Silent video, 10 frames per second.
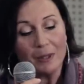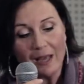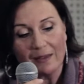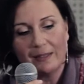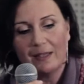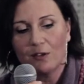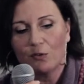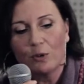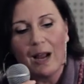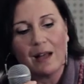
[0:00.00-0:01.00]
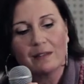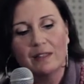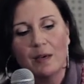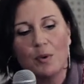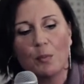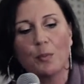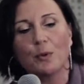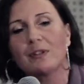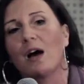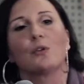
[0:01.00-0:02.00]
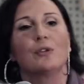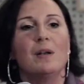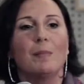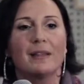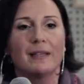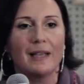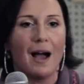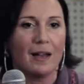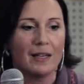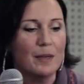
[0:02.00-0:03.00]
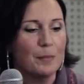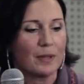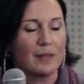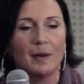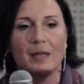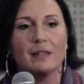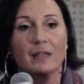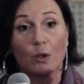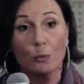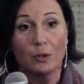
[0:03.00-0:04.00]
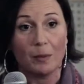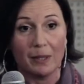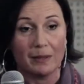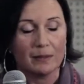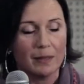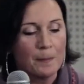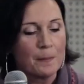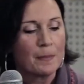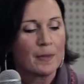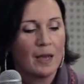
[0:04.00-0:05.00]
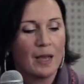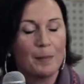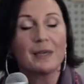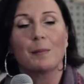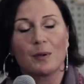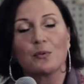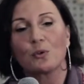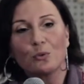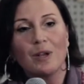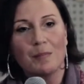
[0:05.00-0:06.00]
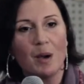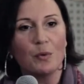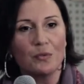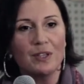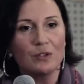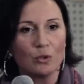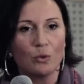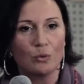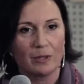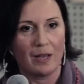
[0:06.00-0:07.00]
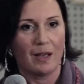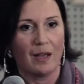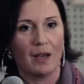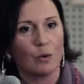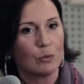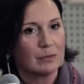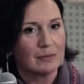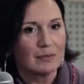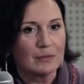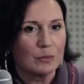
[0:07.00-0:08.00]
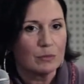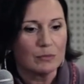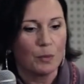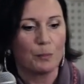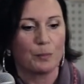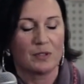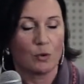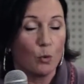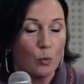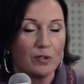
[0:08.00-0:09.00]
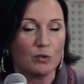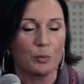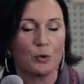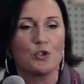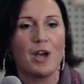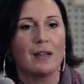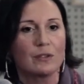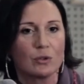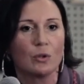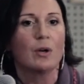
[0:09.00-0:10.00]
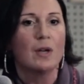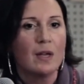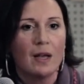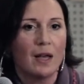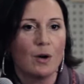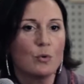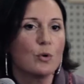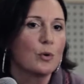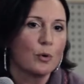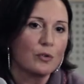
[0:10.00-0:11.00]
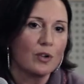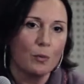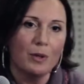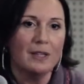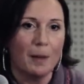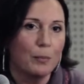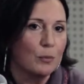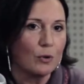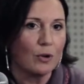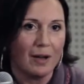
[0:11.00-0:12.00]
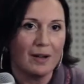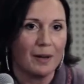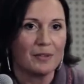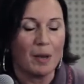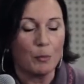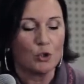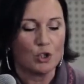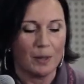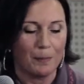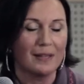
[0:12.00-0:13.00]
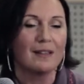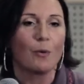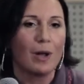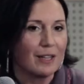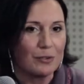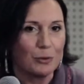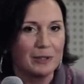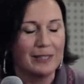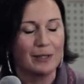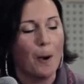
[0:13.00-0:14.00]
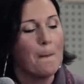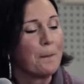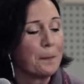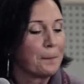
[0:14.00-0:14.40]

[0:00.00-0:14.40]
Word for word: siamo andati nei ristoranti e abbiamo portato del materiale praticamente gratuitamente eh, perché per fortuna abbiamo vinto un, eh, un, un, con questo progetto eh, un concorso e quindi appunto eh, siamo riusciti a prendere qualche soldino.